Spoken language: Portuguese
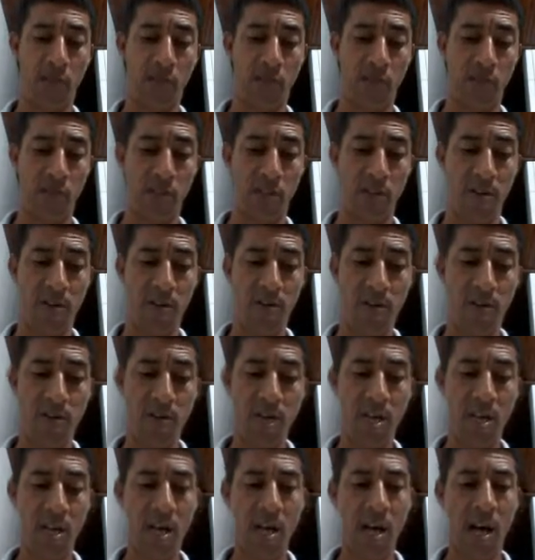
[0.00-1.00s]
Sim,
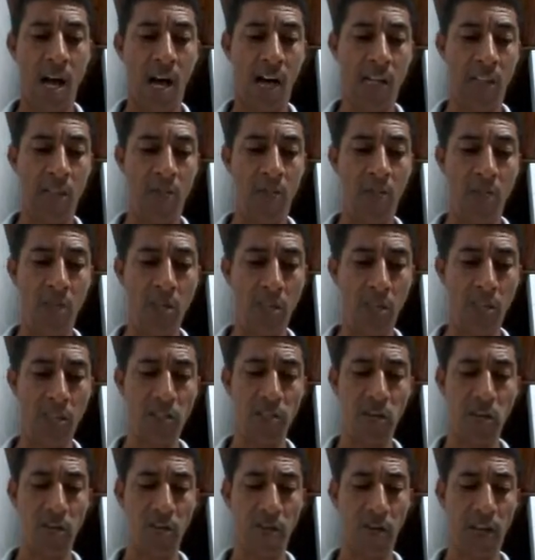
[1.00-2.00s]
as
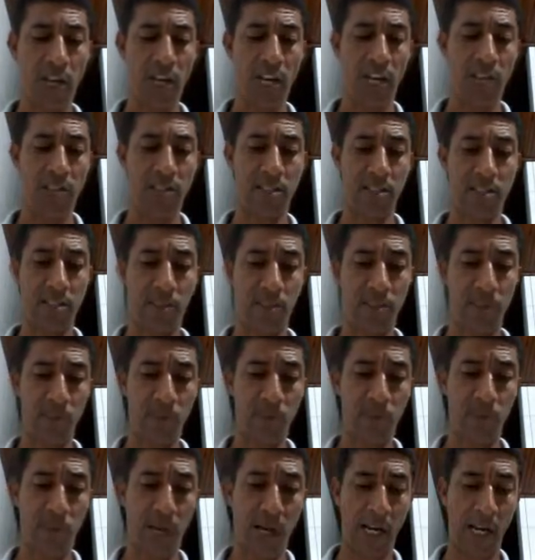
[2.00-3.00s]
minhas ovelhas andam
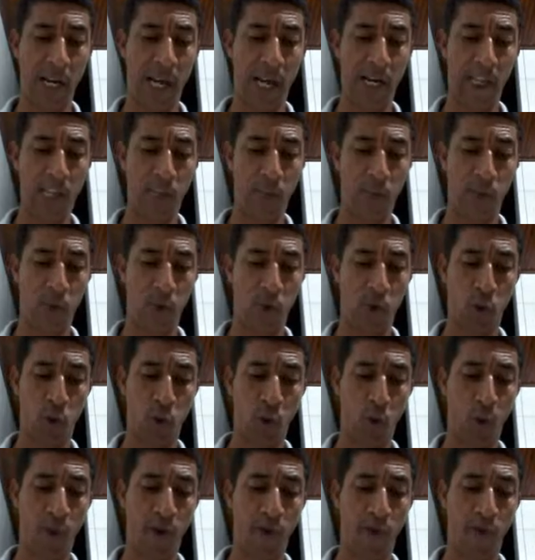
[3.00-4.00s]
espalhadas por
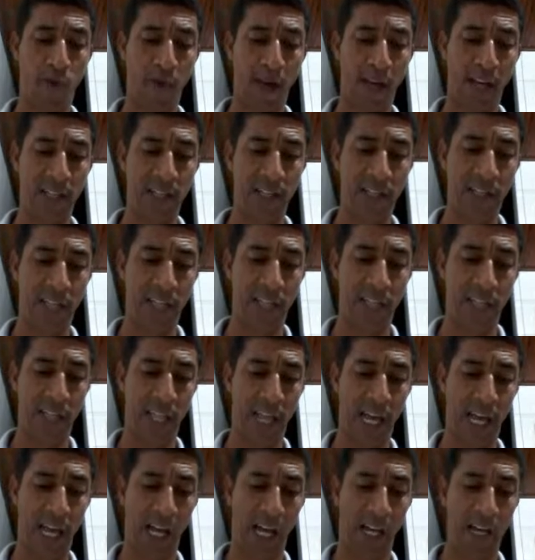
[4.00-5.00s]
toda a face da
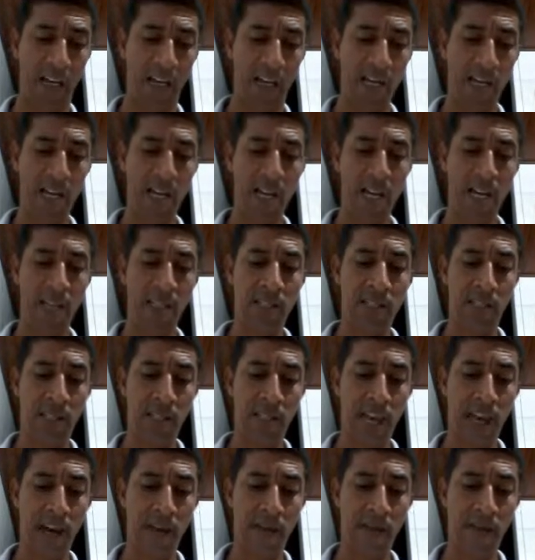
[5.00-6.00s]
terra,
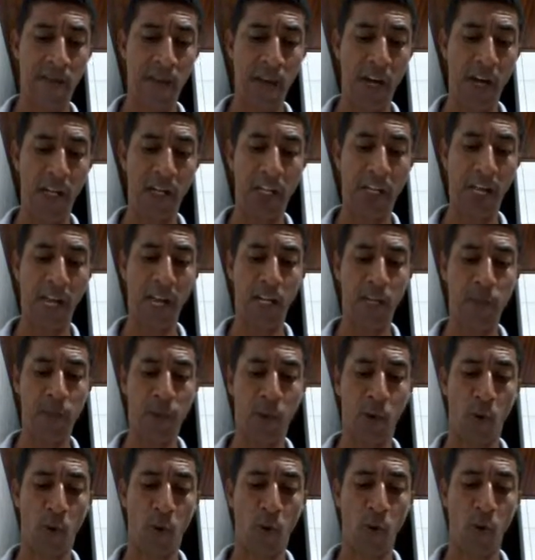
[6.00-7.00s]
sem haver quem as
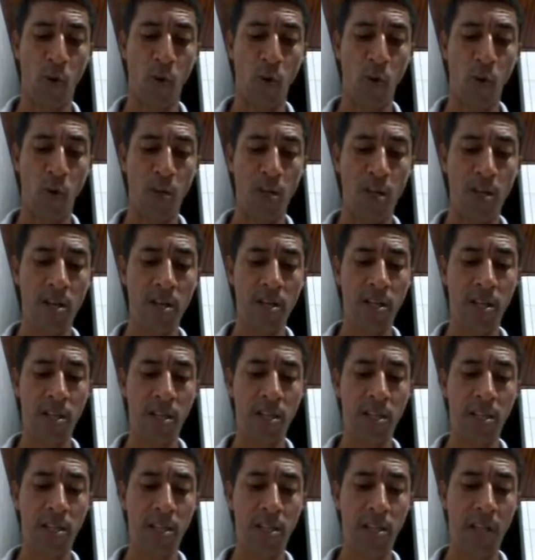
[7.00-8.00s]
procure,
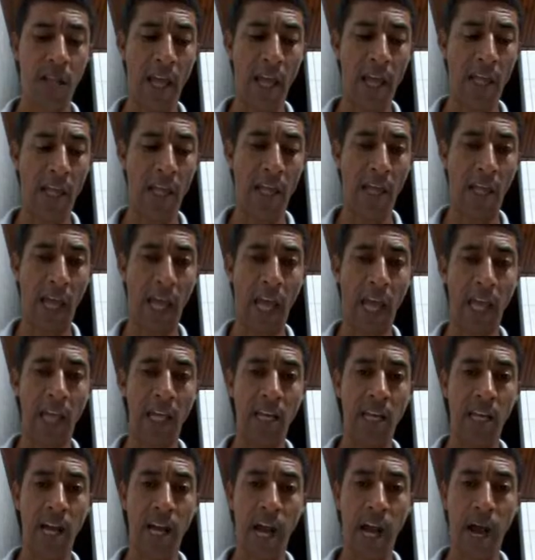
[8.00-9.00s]
nem
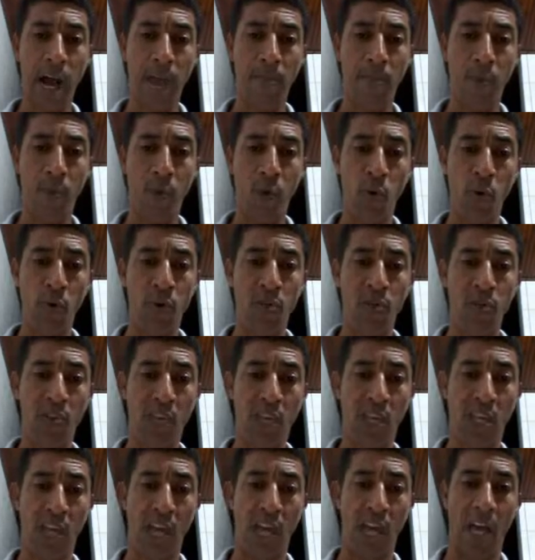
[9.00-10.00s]
quem a
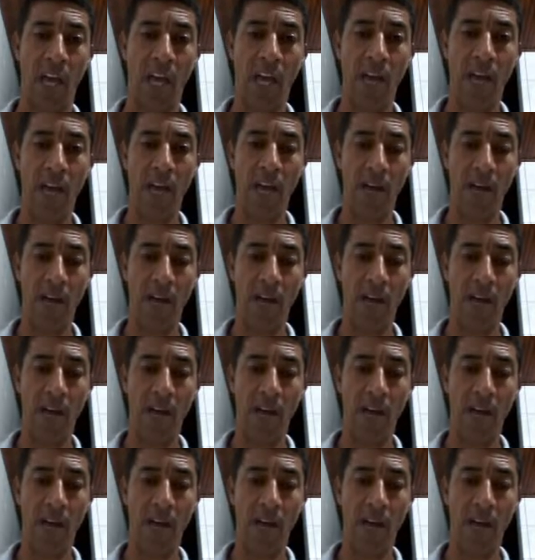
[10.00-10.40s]
busque.